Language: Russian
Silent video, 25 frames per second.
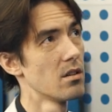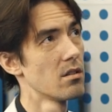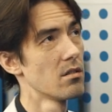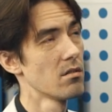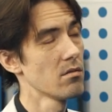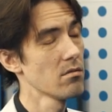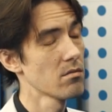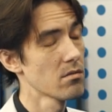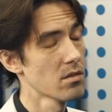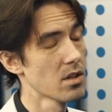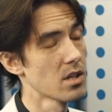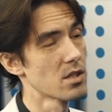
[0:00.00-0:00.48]

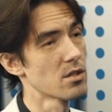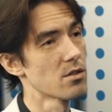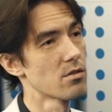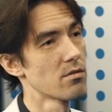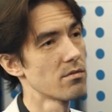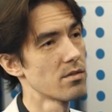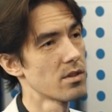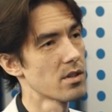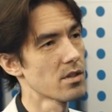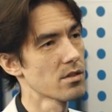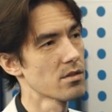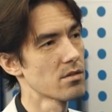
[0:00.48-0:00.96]
ну, нашу
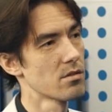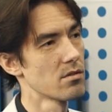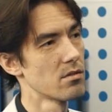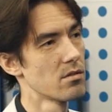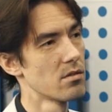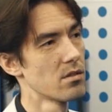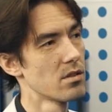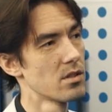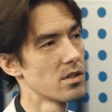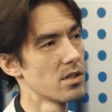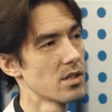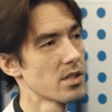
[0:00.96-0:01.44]

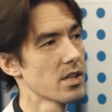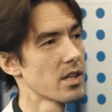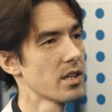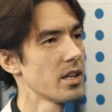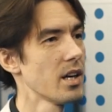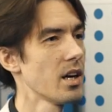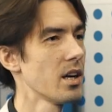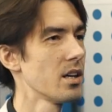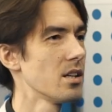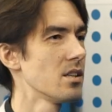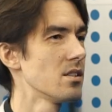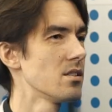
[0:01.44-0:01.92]
версию,
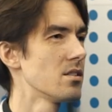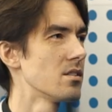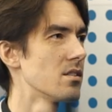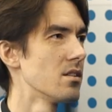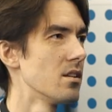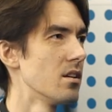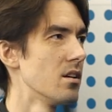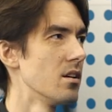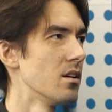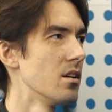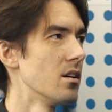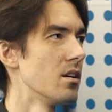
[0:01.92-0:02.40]
исходя из
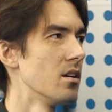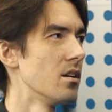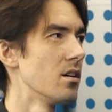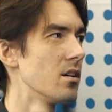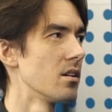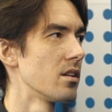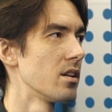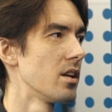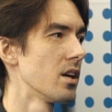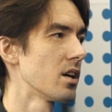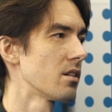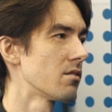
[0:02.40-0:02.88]

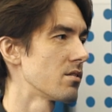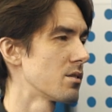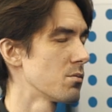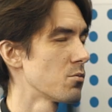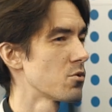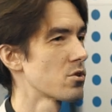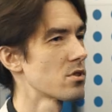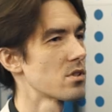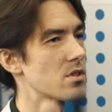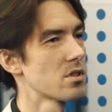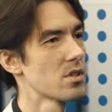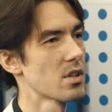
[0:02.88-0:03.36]
тех
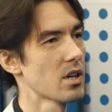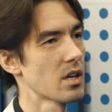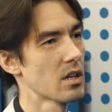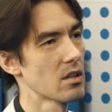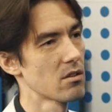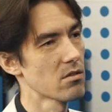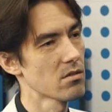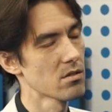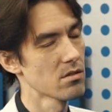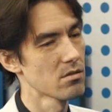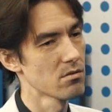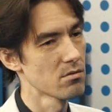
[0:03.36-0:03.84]
возможностей,
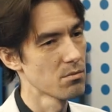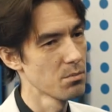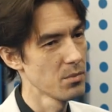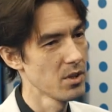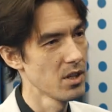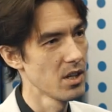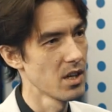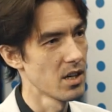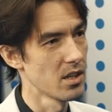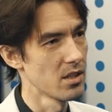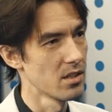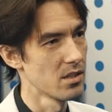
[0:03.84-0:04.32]
которые у
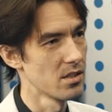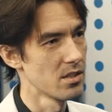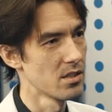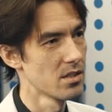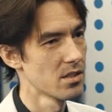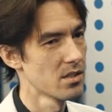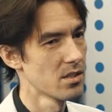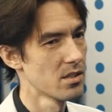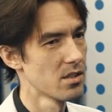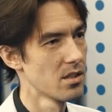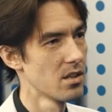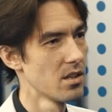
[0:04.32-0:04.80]
меня
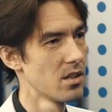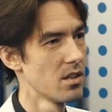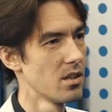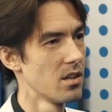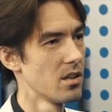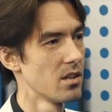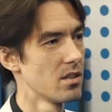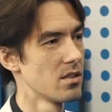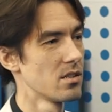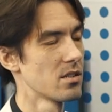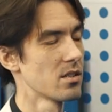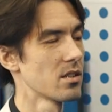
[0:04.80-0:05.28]
есть,
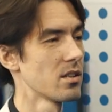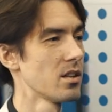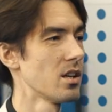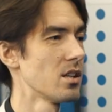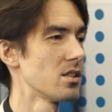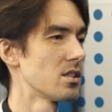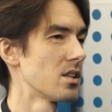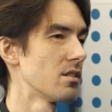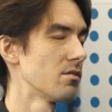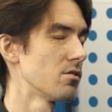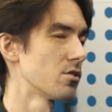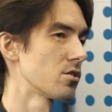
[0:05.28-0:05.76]
исходя
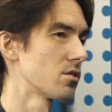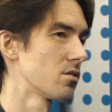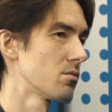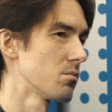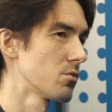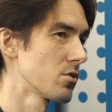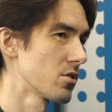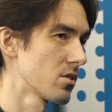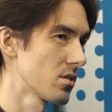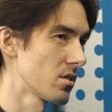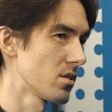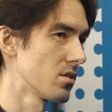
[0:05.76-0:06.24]
из того, что
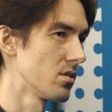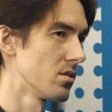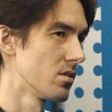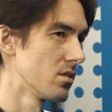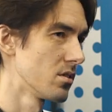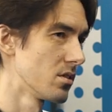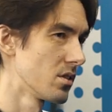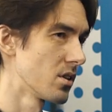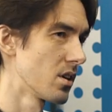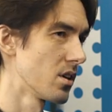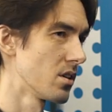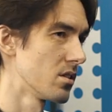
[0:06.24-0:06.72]
может
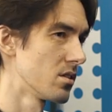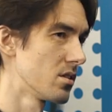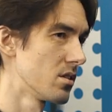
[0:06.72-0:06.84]
э, Игорь